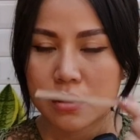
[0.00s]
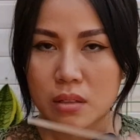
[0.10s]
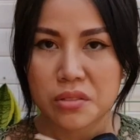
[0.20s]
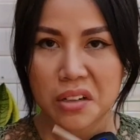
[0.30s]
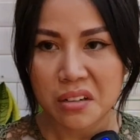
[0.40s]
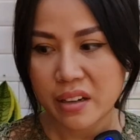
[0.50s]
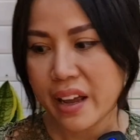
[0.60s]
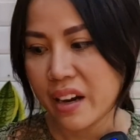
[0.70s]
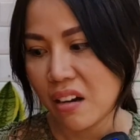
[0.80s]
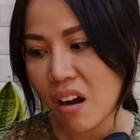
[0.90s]
Coi chừng
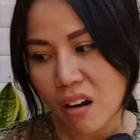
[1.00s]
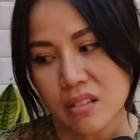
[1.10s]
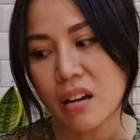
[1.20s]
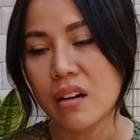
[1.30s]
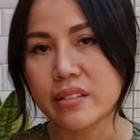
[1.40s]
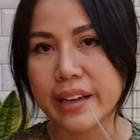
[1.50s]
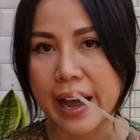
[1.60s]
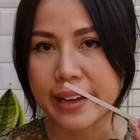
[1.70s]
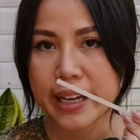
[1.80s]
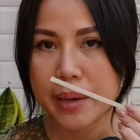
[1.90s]
là nó hot hơn
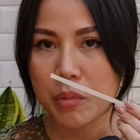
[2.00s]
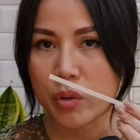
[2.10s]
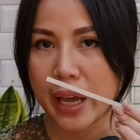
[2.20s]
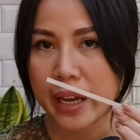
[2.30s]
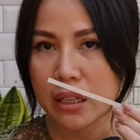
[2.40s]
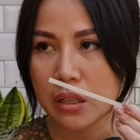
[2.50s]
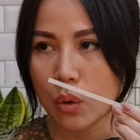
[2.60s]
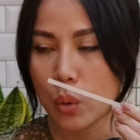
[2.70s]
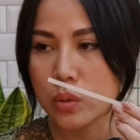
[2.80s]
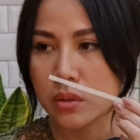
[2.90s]
cả cái em màu đen này
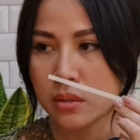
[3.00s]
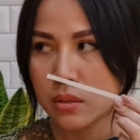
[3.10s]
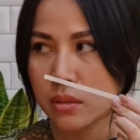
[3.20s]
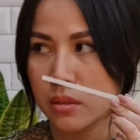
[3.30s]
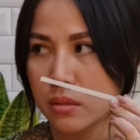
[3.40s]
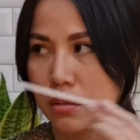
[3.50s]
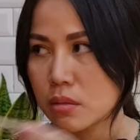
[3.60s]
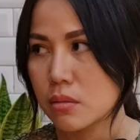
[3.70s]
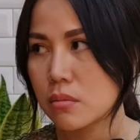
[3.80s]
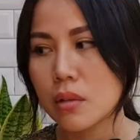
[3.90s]
luôn.
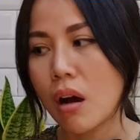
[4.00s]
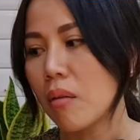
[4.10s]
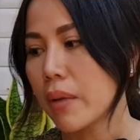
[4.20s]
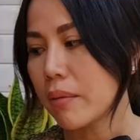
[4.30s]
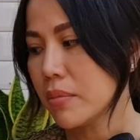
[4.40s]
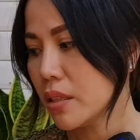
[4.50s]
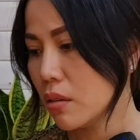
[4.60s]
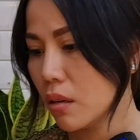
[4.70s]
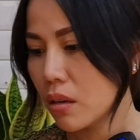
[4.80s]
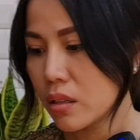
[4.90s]
Thơm lắm mấy
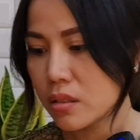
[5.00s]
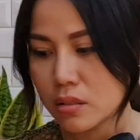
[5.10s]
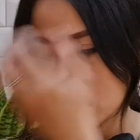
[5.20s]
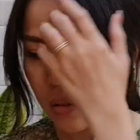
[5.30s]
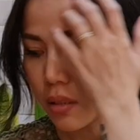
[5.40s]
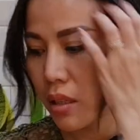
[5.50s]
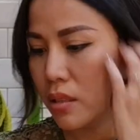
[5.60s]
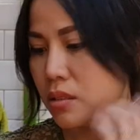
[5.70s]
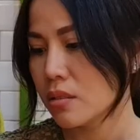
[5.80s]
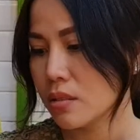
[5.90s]
đứa ơi, ngửi
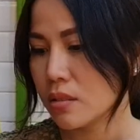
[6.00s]
đi.